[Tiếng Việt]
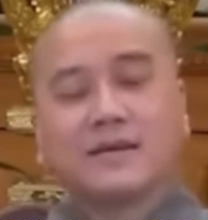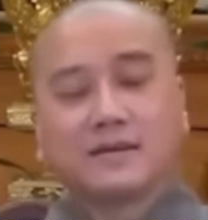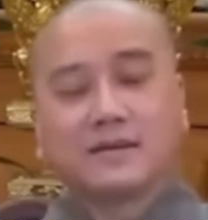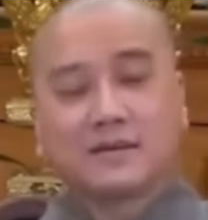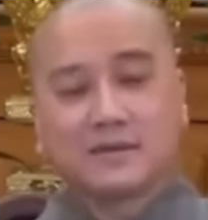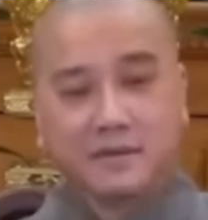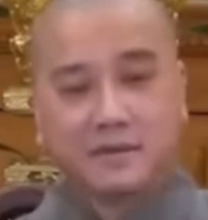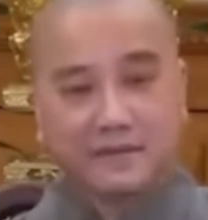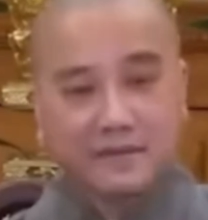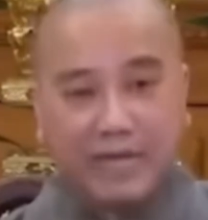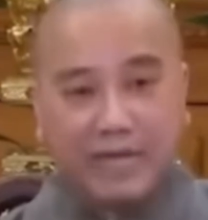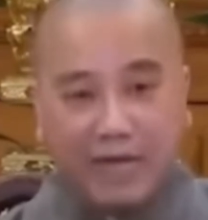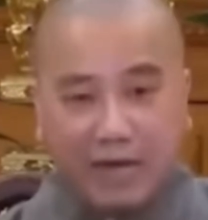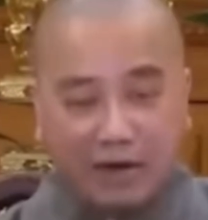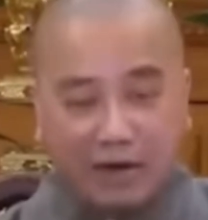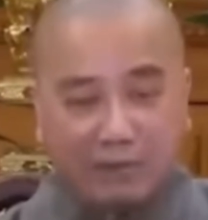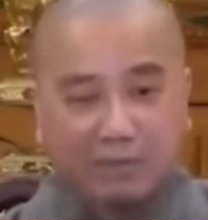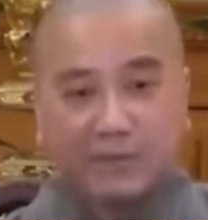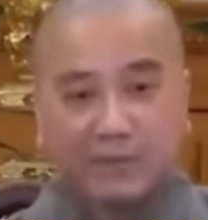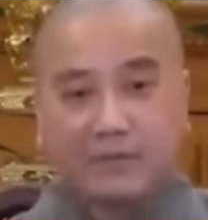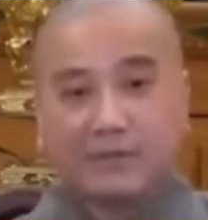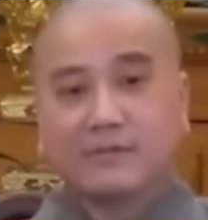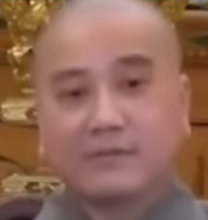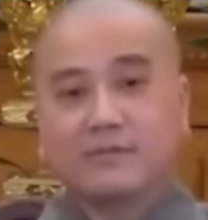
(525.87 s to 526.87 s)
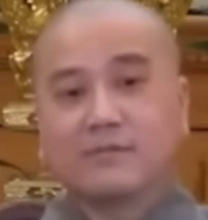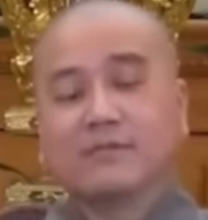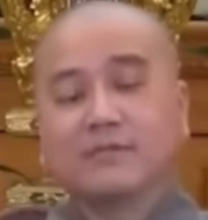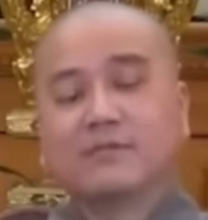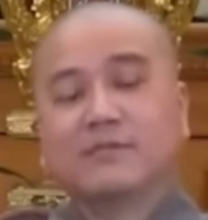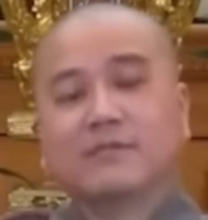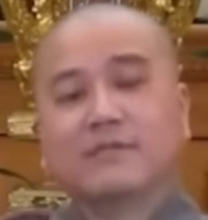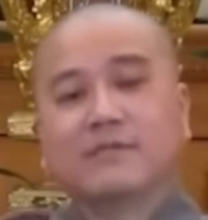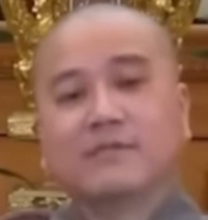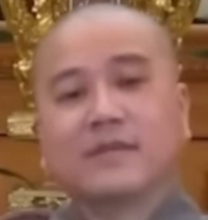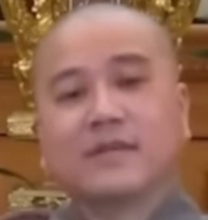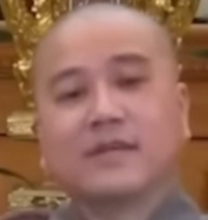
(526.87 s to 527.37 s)
chữ nào mình
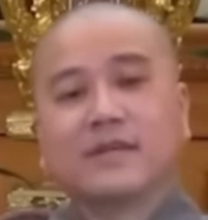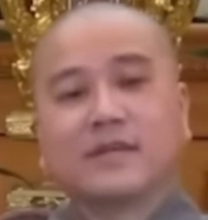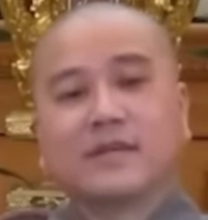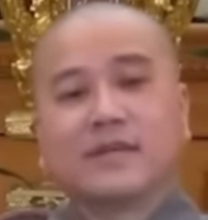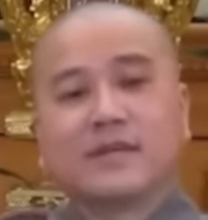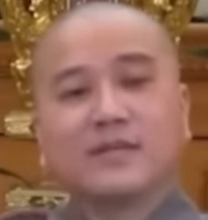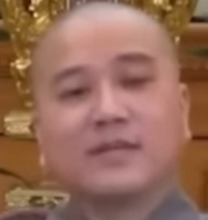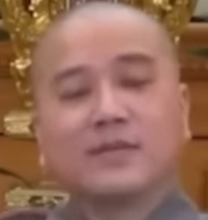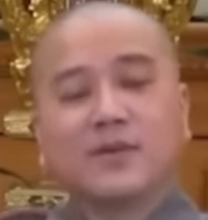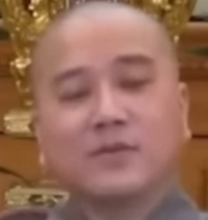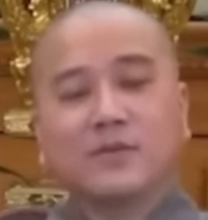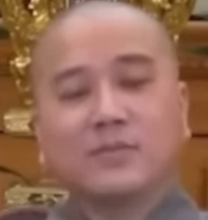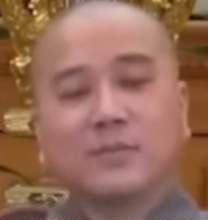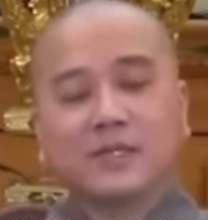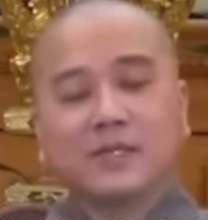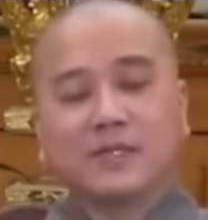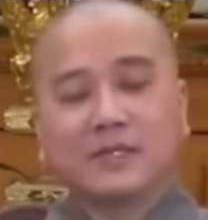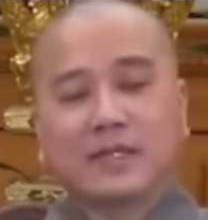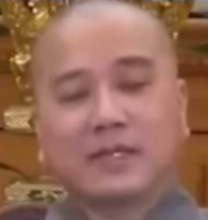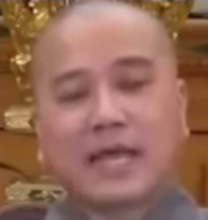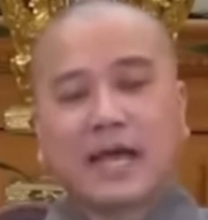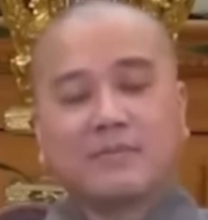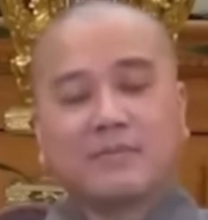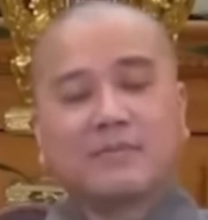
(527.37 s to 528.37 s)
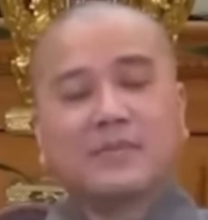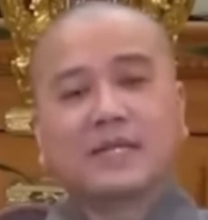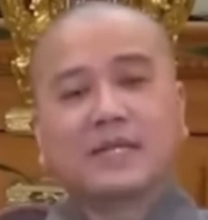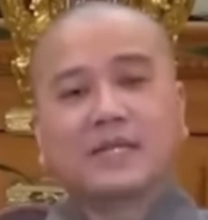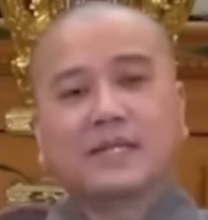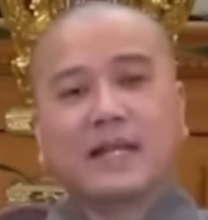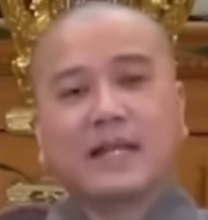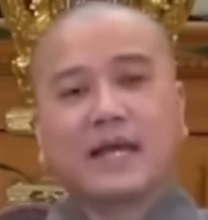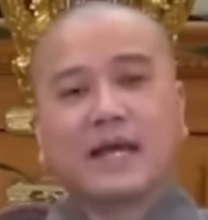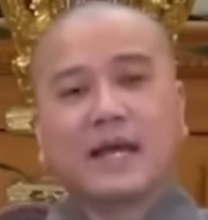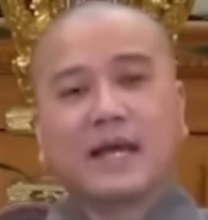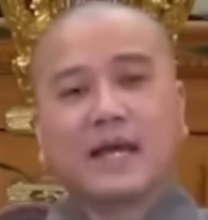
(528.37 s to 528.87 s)
thí dụ mình tạm dịch
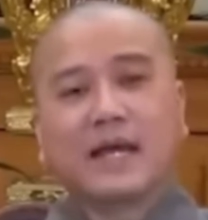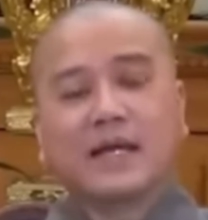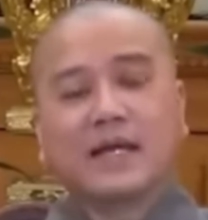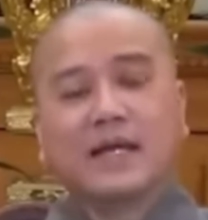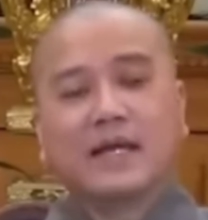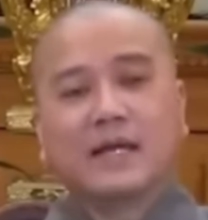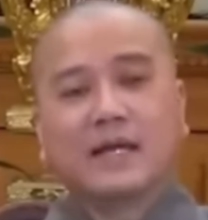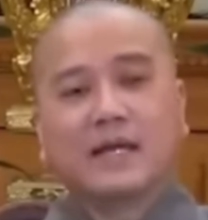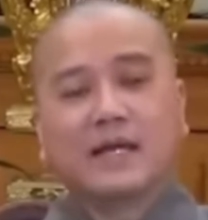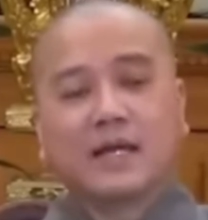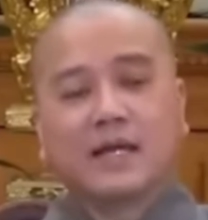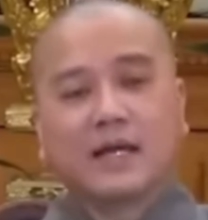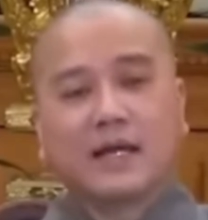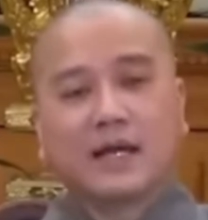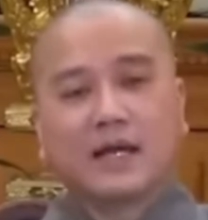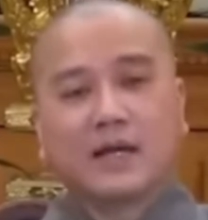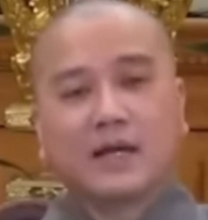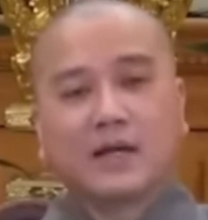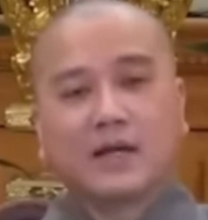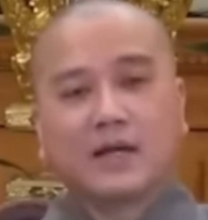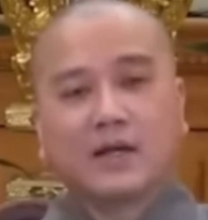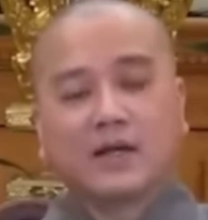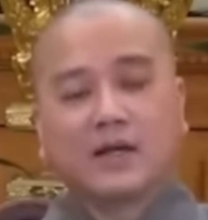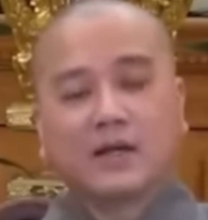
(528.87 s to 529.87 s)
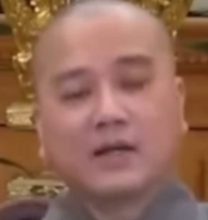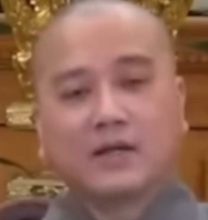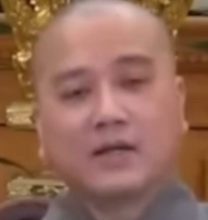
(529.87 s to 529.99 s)
là à,